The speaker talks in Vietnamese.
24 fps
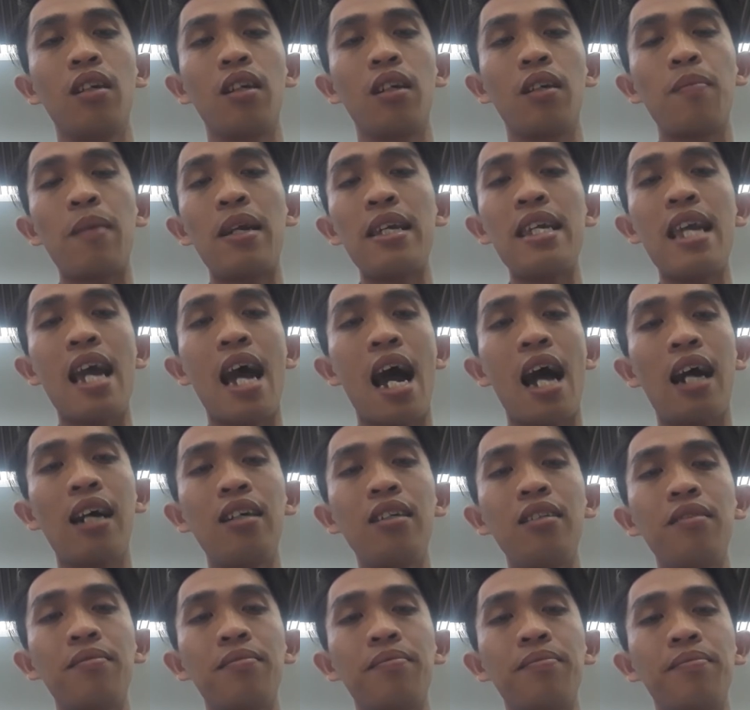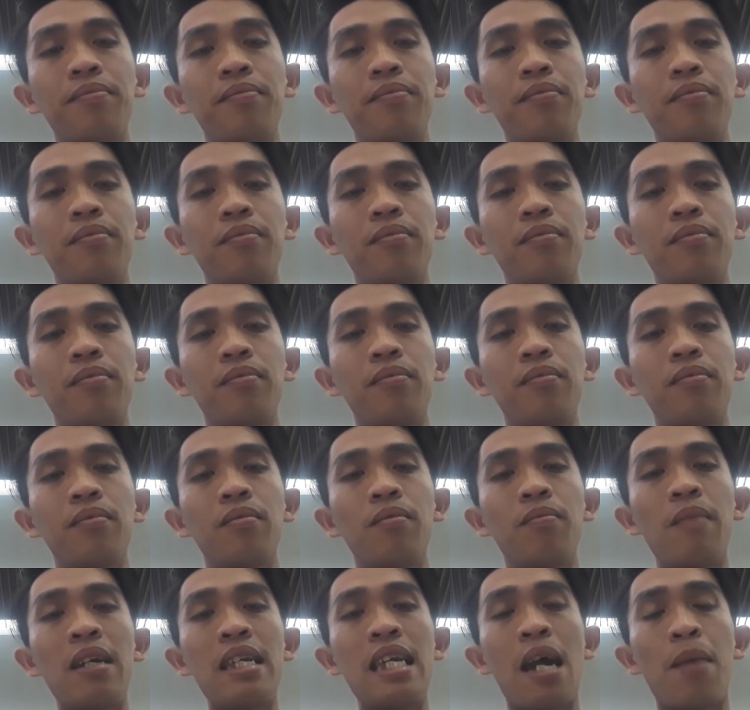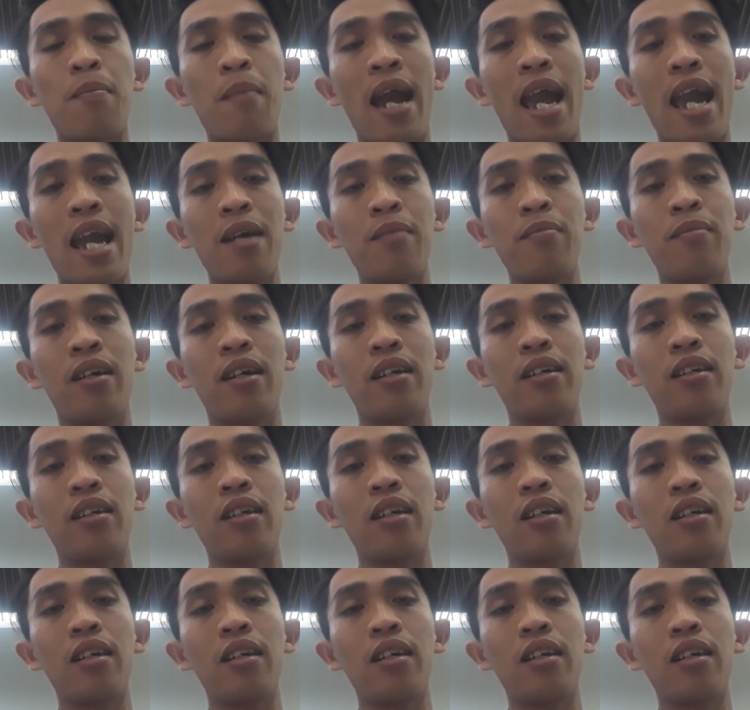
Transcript: Bây giờ bây giờ mạng mà,